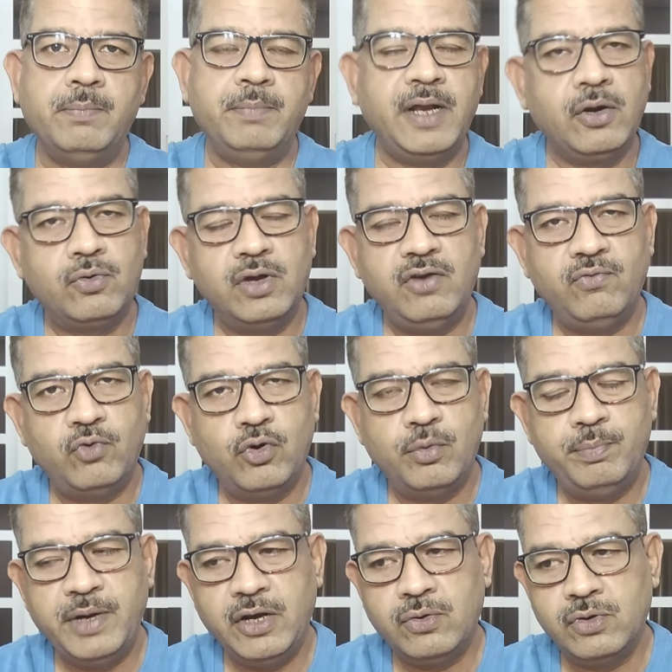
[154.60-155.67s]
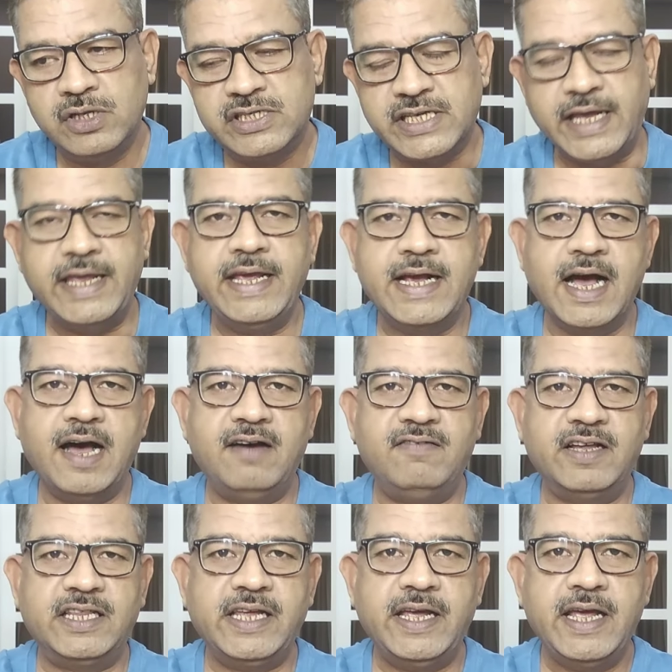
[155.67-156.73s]
बिल्कुल वो बिल्कुल सही
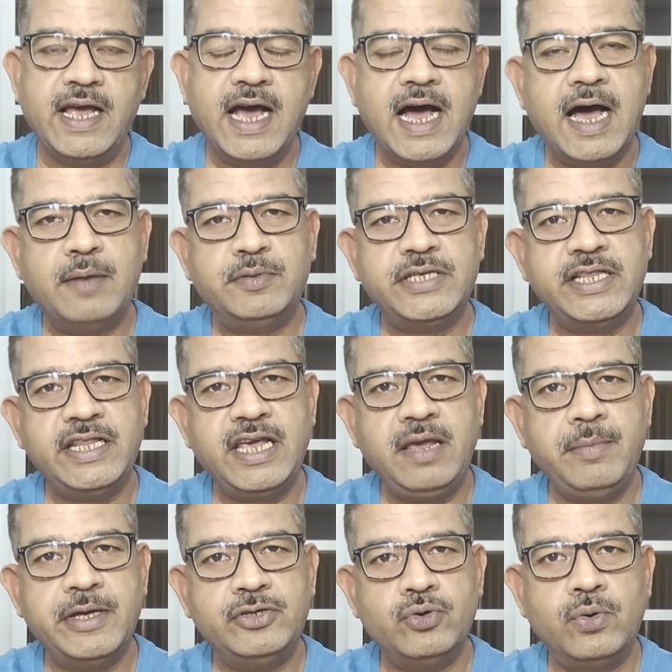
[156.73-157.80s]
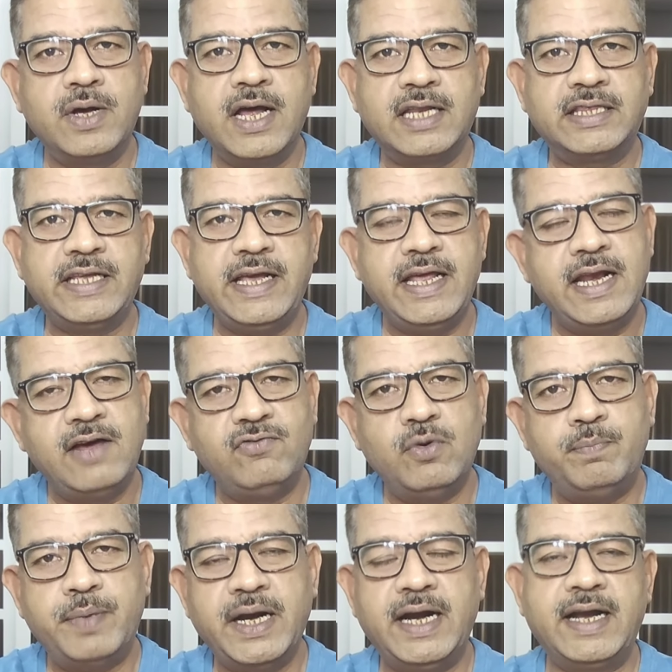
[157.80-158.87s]
कहावत है आप जिंदगी में जो करते हैं ना वो
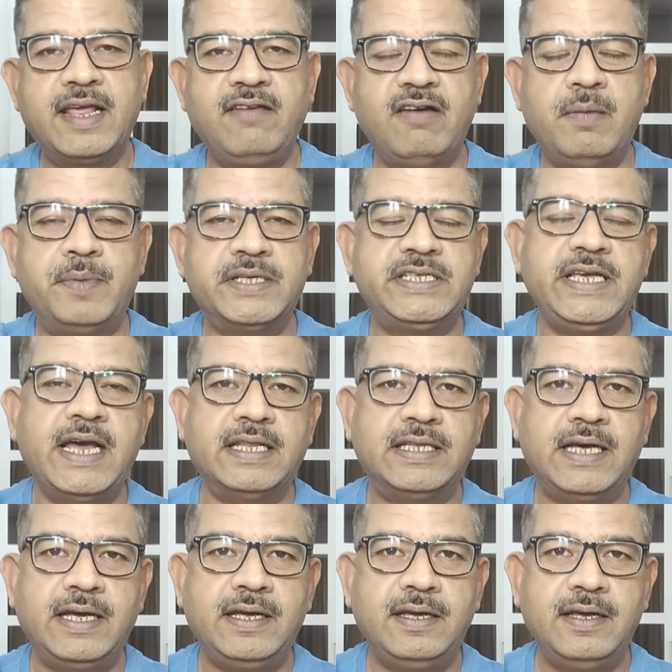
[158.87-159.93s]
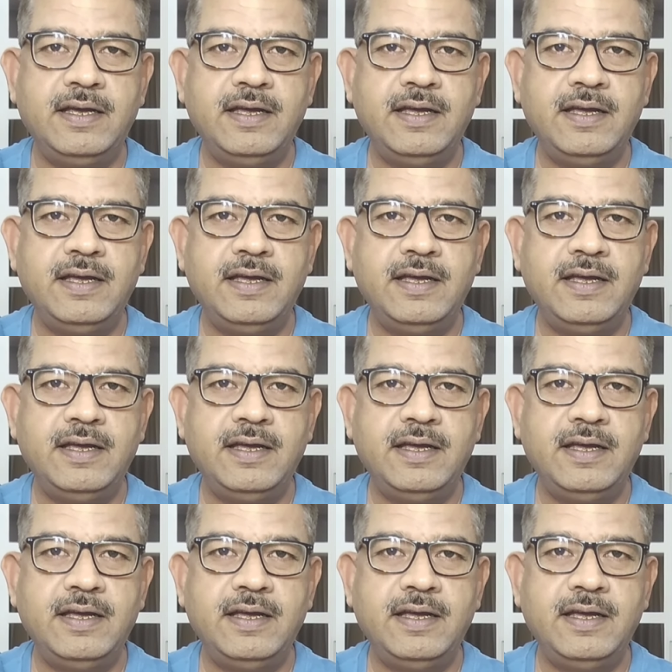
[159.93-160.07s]
पलट के वापस ही आता है